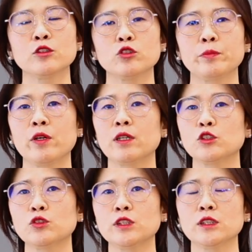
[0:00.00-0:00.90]
수평과
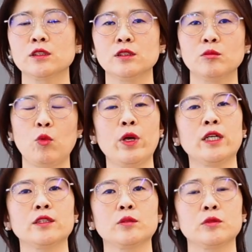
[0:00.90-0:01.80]
수직은
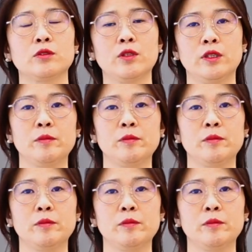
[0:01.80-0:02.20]
모양에서부터